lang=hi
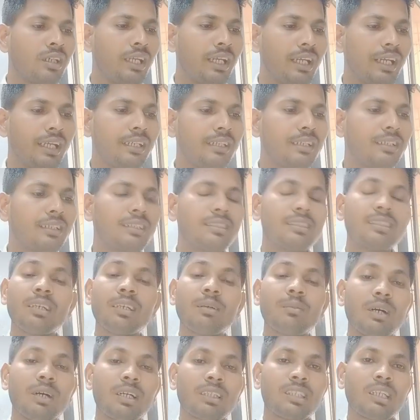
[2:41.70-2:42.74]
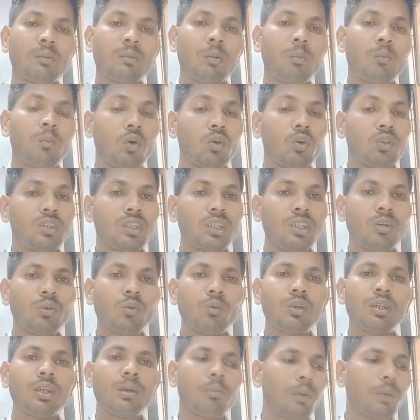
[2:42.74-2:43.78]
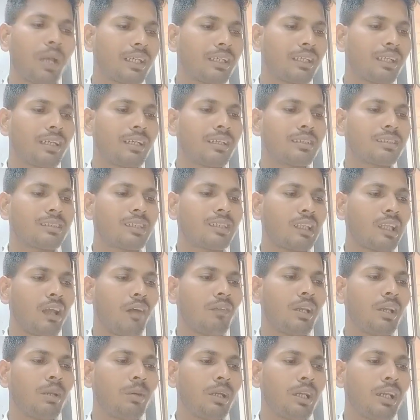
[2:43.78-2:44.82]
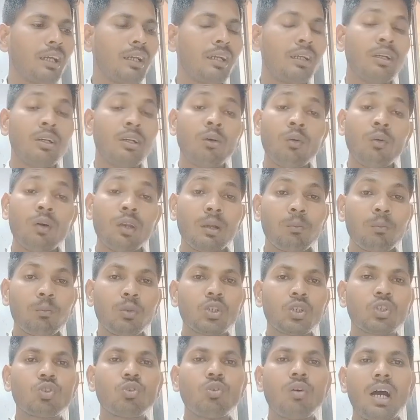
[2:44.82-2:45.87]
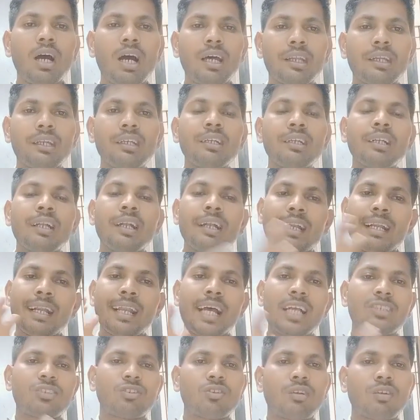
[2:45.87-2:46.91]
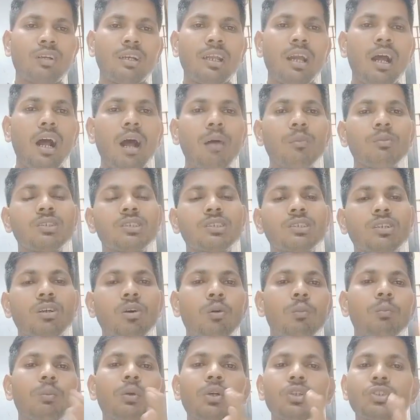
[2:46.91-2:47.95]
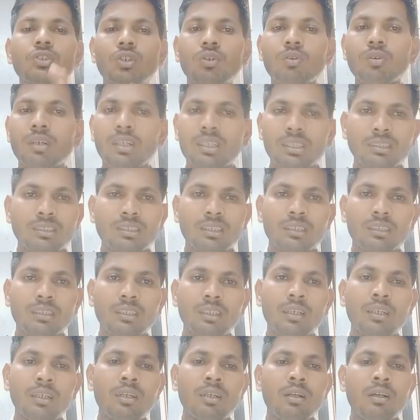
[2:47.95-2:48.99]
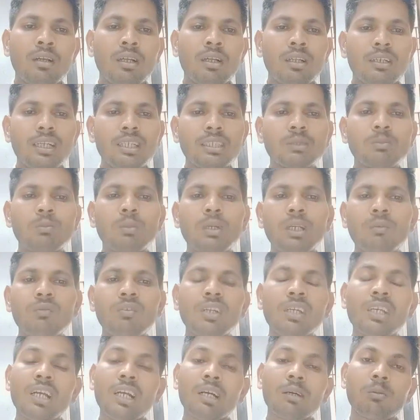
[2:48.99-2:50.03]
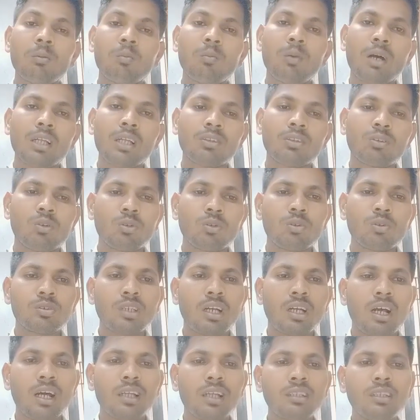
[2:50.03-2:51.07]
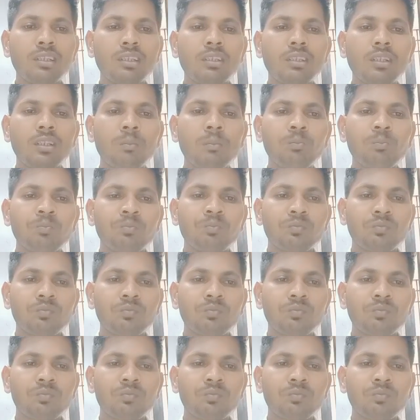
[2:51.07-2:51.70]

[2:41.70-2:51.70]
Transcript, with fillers: एक के जी की मात्रा में बहुत ही यूनिक पैकिंग के साथ अवेलेबल है और एक पशु आहार है नेचुरली आप इसका उपयोग जरूर कर सकते हैं नेक्स्ट बेनिफिट की अगर मैं बात करूँ दोस्त अधिकतम